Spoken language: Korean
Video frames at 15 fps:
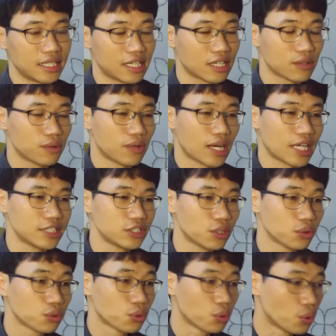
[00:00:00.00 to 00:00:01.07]
라고
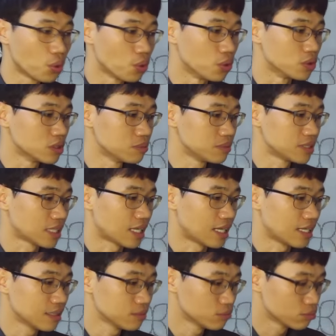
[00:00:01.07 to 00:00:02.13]
하셔도
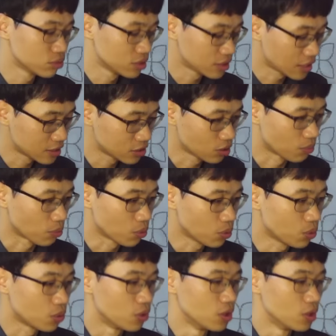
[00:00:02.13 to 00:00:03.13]
의미상 문제는 없고